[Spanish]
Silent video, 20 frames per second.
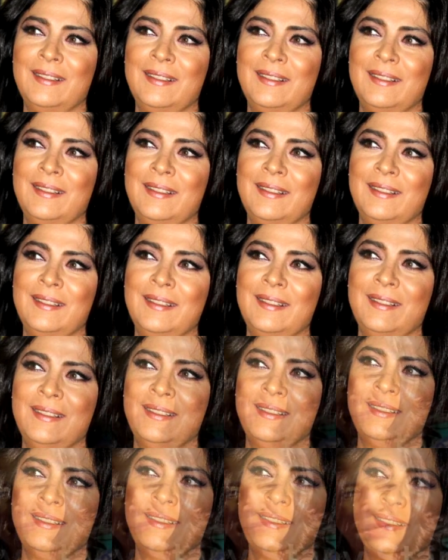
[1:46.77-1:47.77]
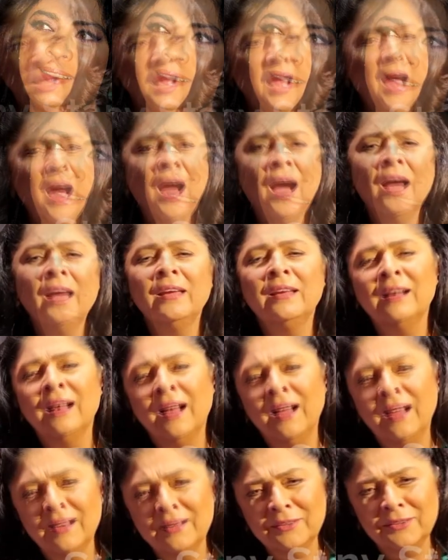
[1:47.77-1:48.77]
actriz respondió, ¡ay
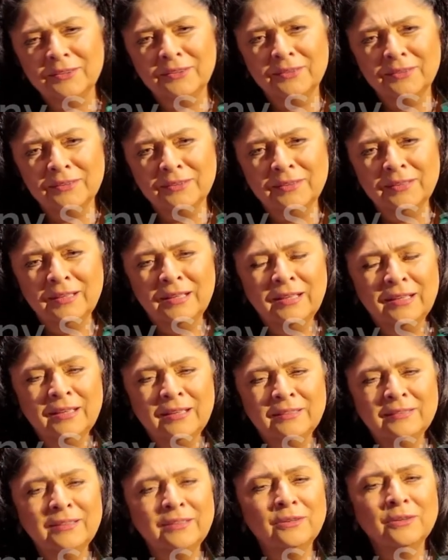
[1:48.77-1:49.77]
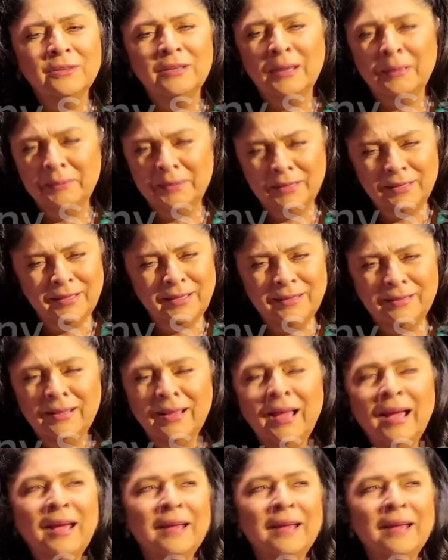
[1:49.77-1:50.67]
claro! Digo, la verdad...